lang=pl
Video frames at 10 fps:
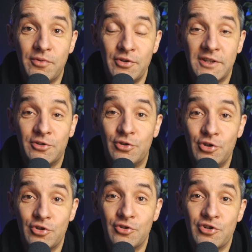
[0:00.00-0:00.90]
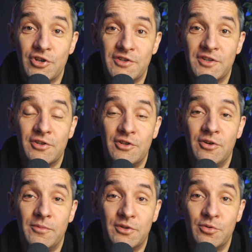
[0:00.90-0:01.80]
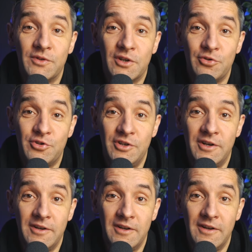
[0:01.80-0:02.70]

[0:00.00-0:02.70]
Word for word: ponad 1600 km na godzinę.